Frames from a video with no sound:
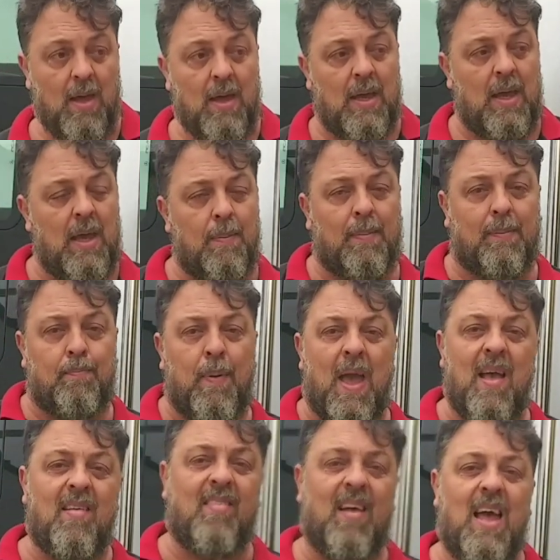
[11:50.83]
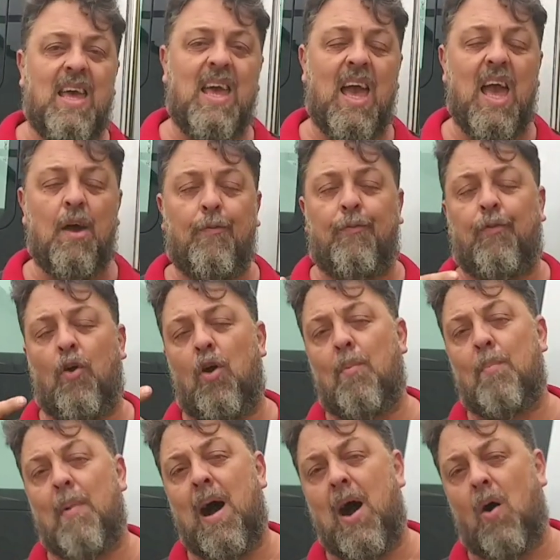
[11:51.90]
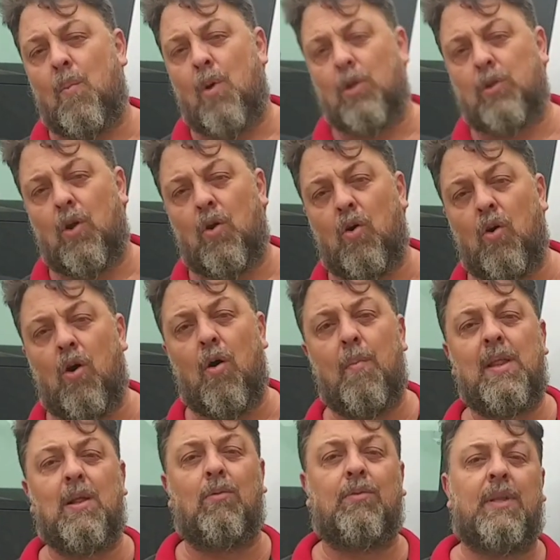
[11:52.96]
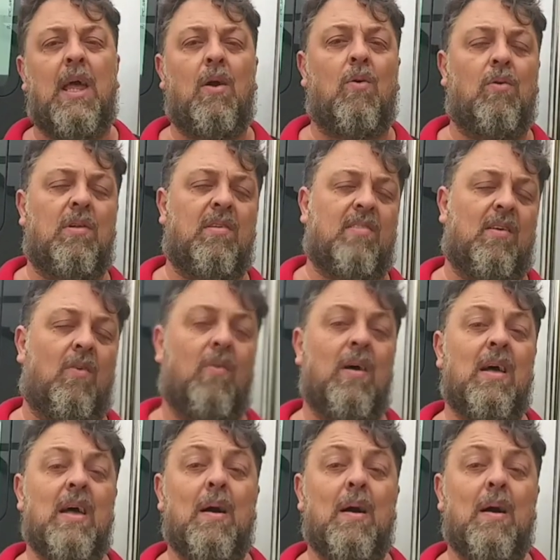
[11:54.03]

e pensa em reformar o motorhome, não tem condição